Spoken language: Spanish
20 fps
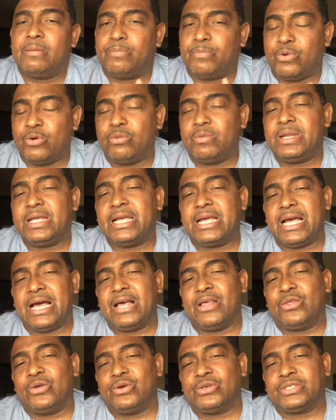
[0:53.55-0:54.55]

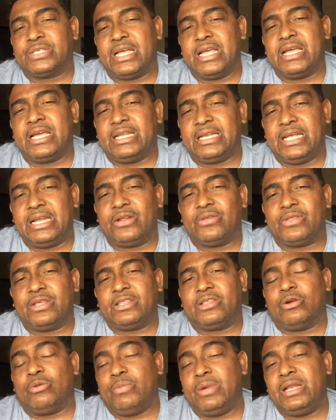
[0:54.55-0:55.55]
publicados en enero de
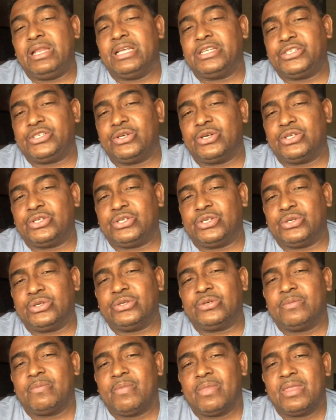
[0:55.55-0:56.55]

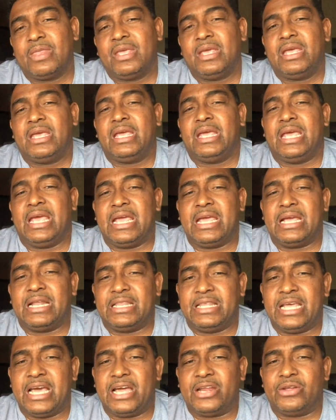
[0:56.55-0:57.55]
2018 en el
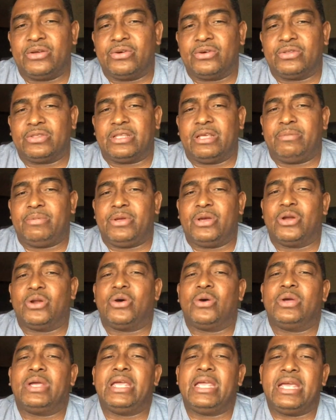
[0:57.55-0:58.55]
diario de
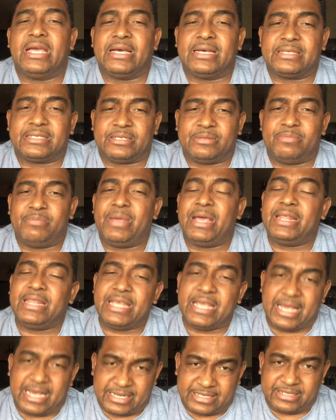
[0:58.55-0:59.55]
Biologías
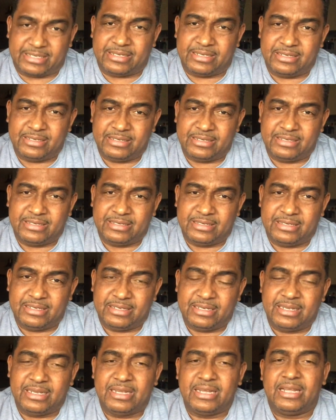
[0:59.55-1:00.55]
Médicas
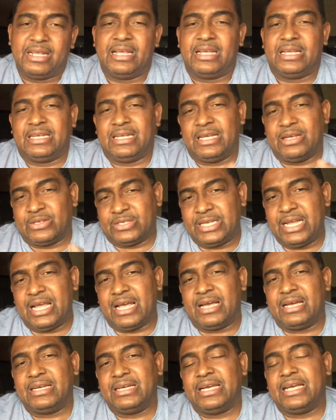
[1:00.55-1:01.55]
o
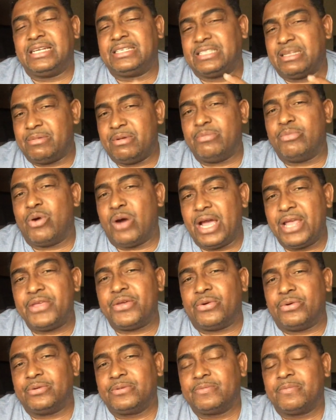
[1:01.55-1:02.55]
sea, este mismo
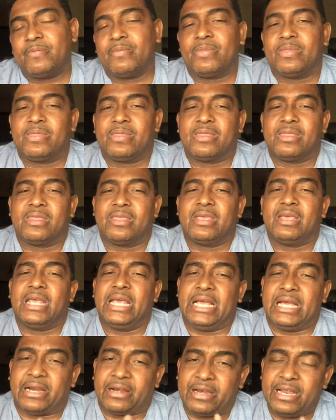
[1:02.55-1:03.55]
año.
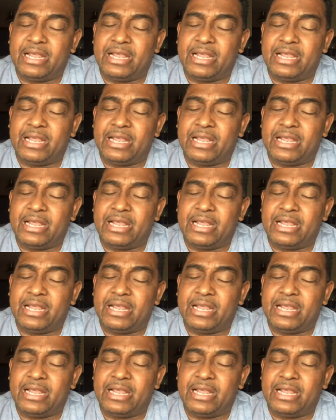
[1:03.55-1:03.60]
El